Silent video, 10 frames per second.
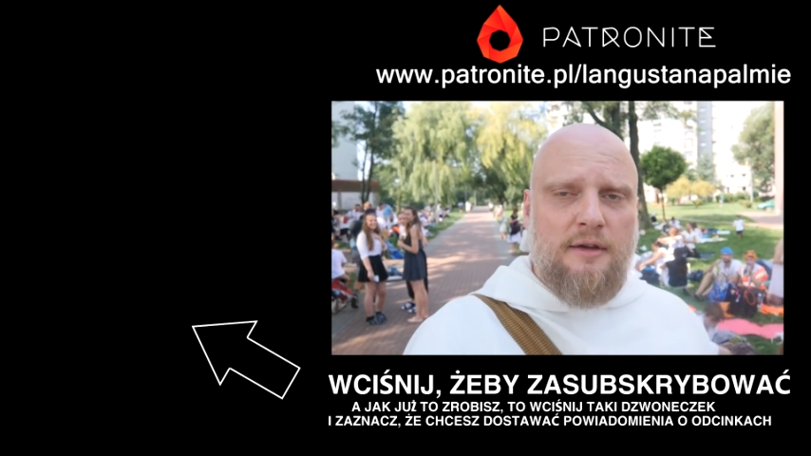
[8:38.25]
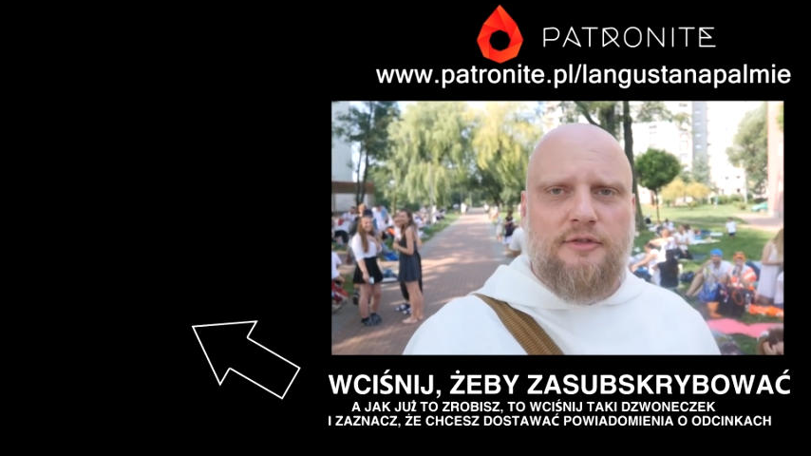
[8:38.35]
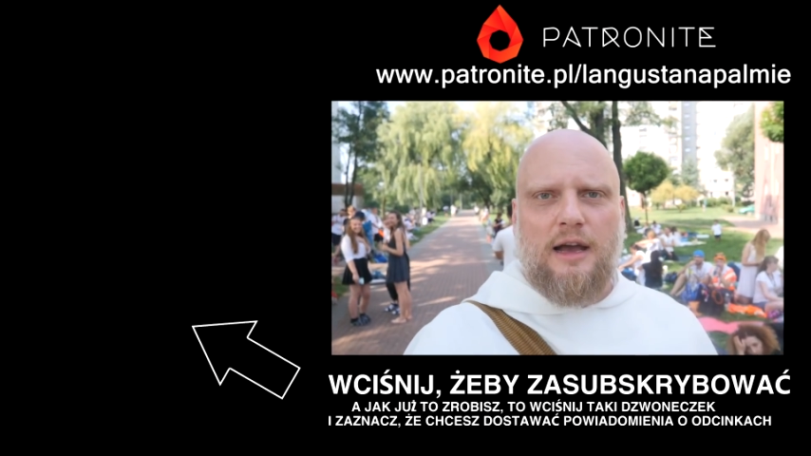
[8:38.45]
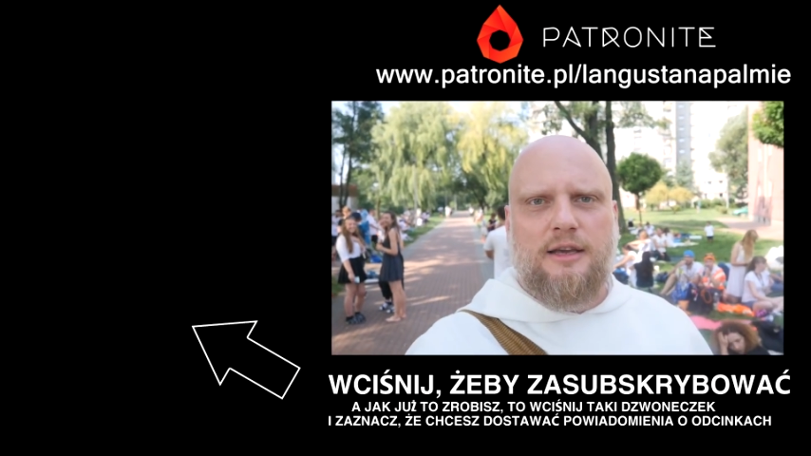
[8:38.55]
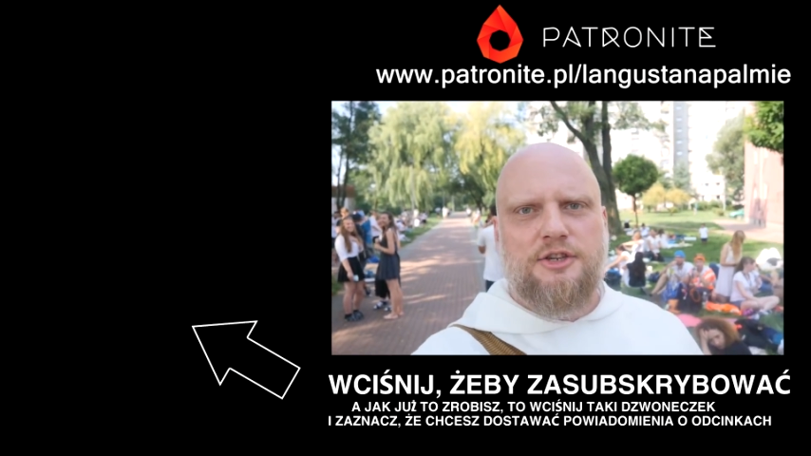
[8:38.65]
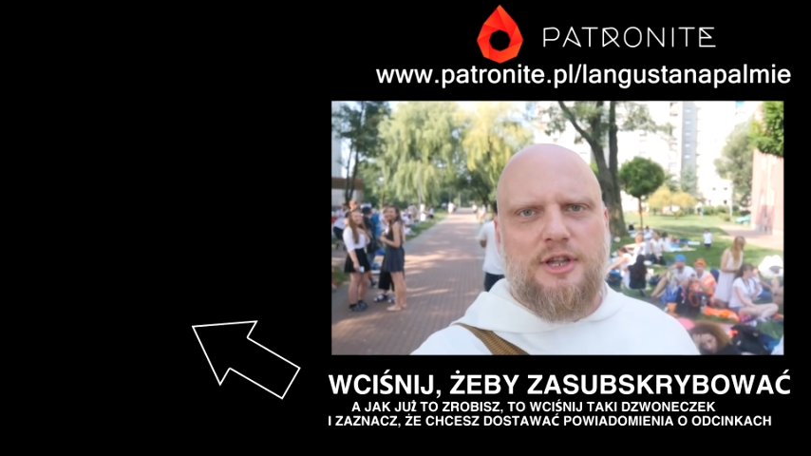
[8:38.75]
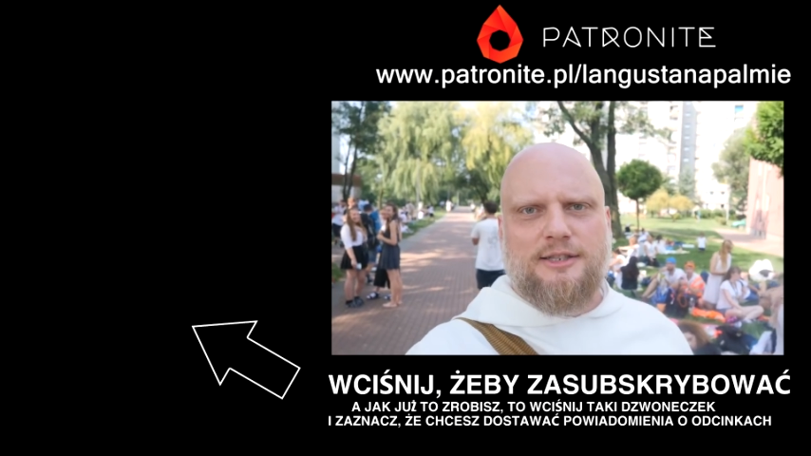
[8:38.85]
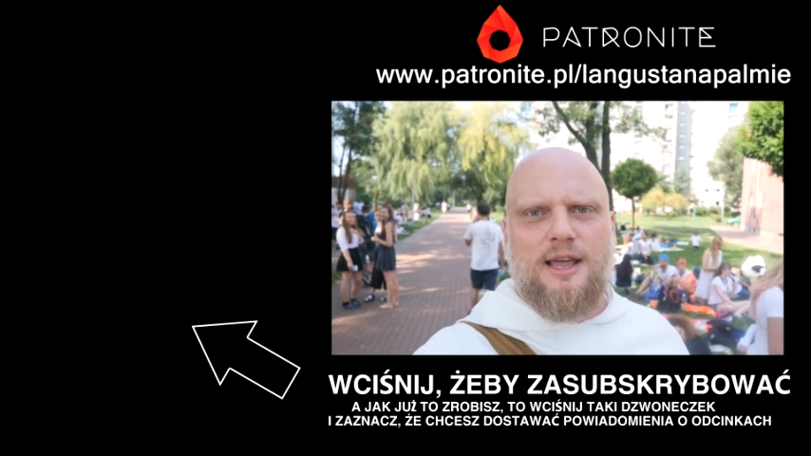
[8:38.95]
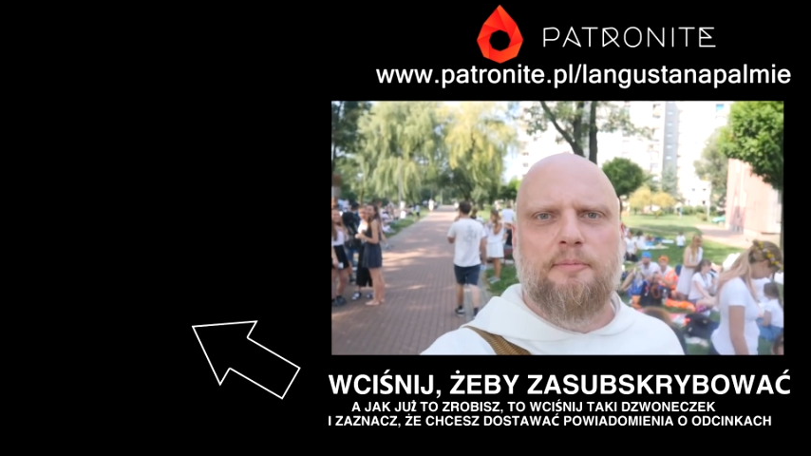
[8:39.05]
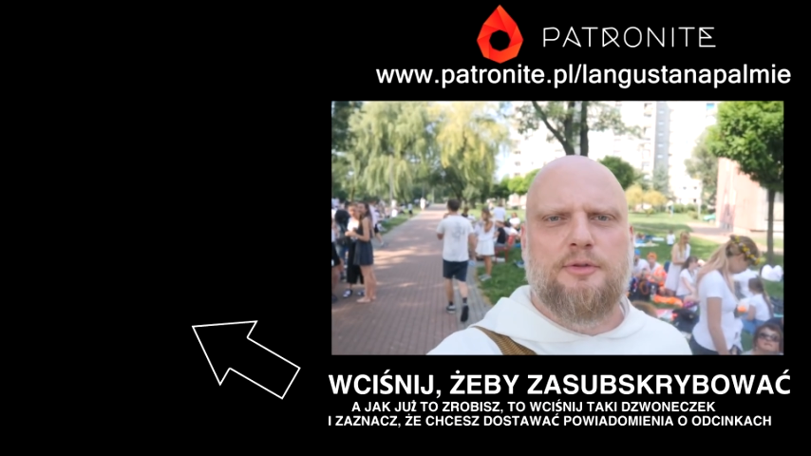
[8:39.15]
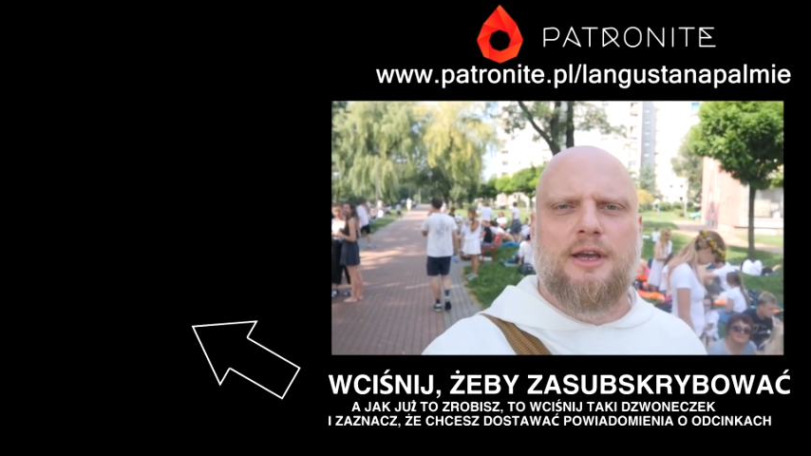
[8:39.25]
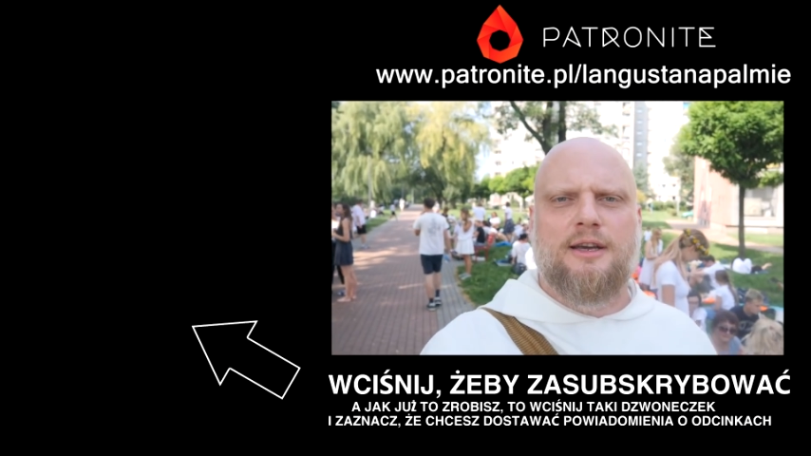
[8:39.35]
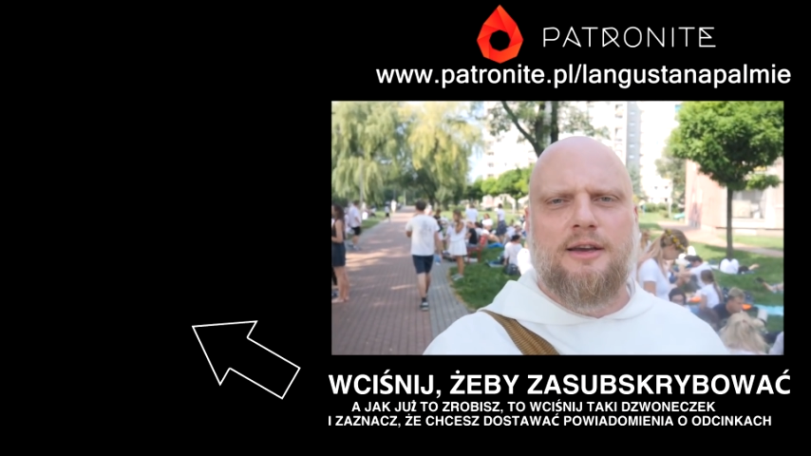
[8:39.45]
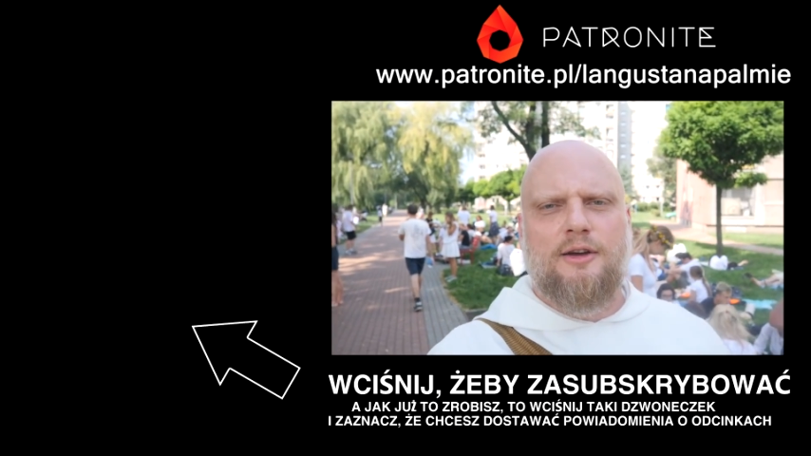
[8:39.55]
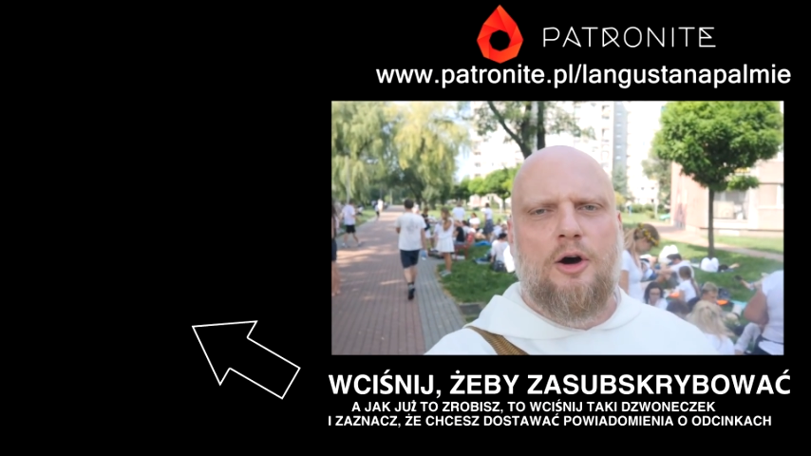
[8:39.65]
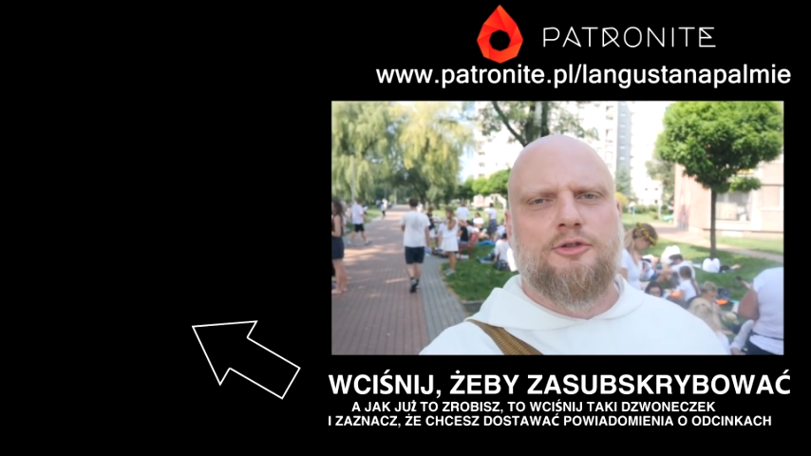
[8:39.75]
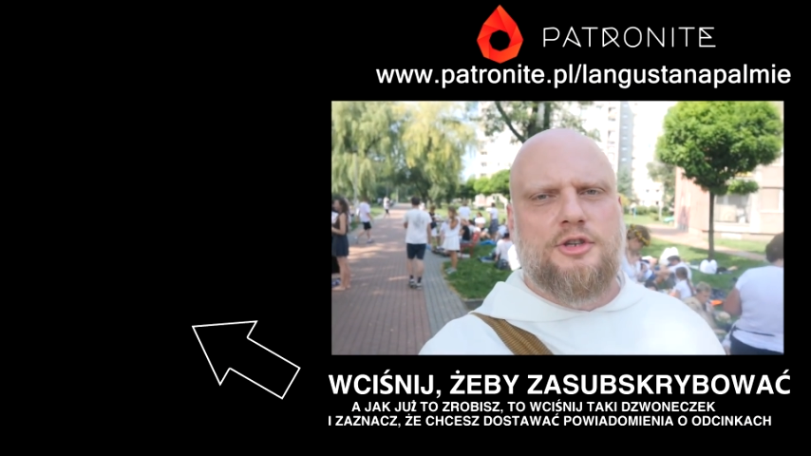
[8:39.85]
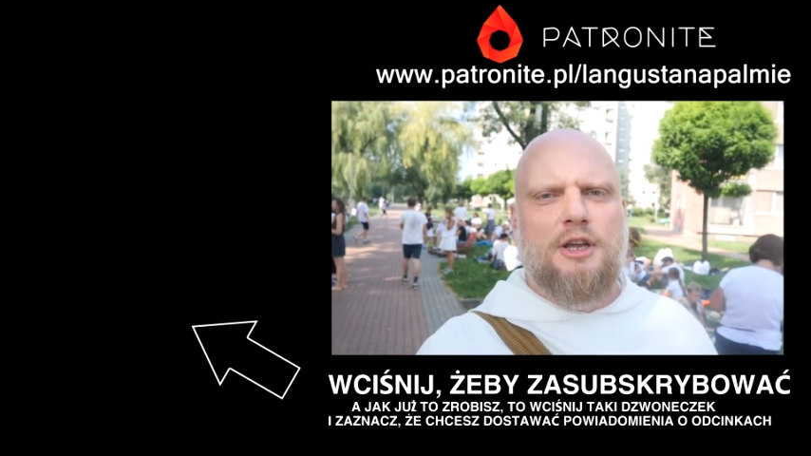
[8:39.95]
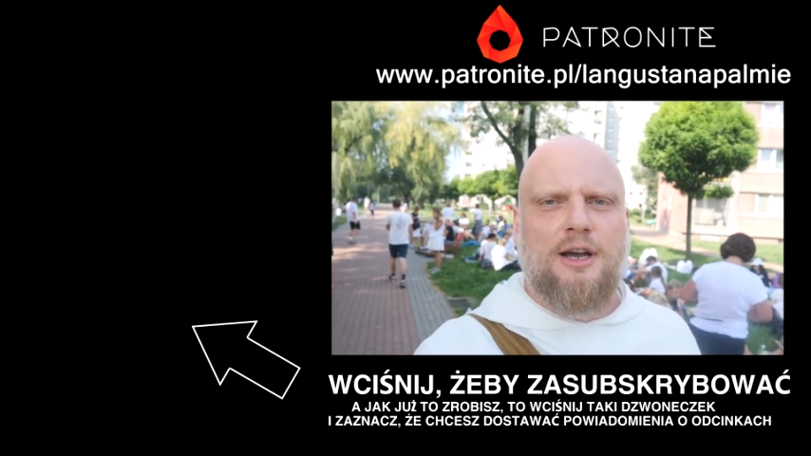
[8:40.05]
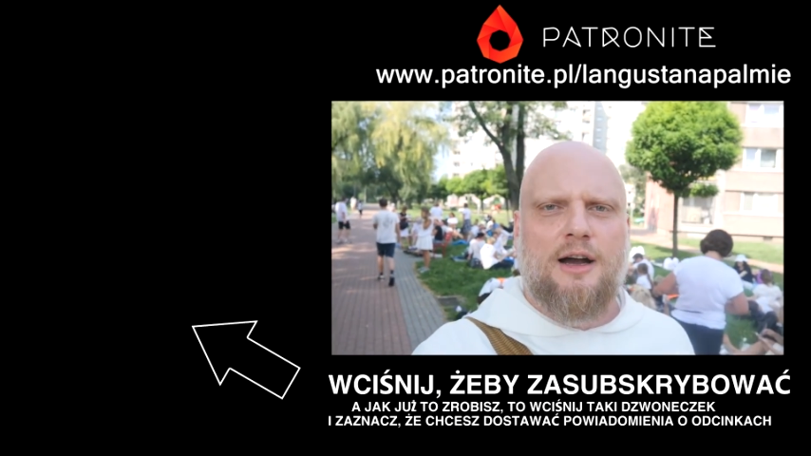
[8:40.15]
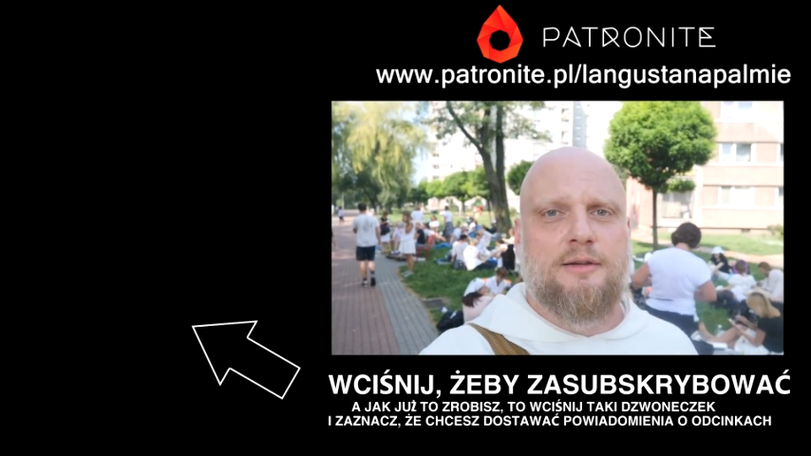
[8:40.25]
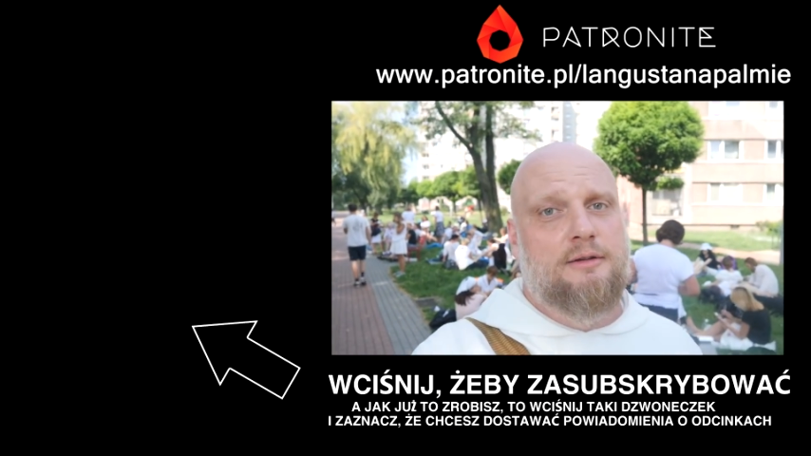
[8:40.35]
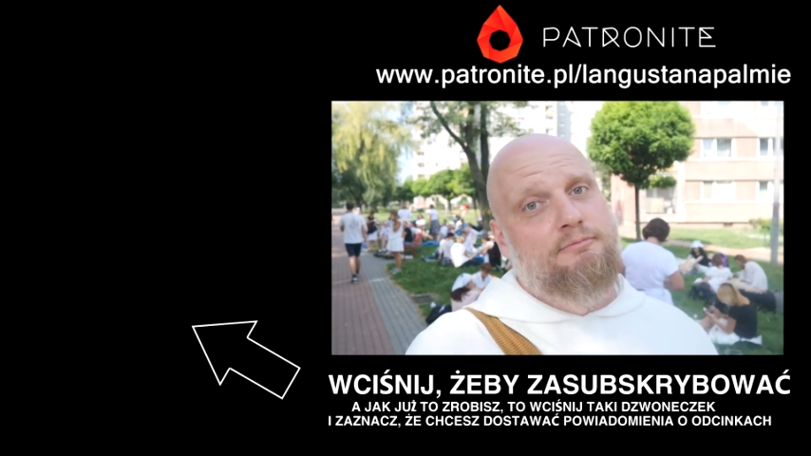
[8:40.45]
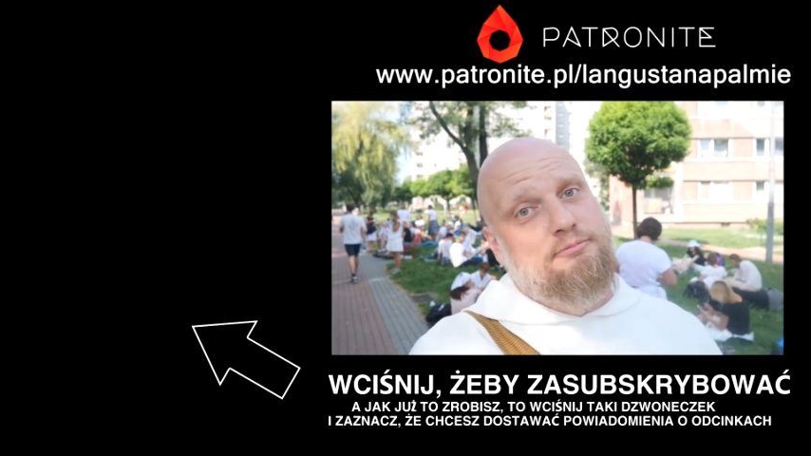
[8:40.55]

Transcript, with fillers: w jakichś następnych y, odcinkach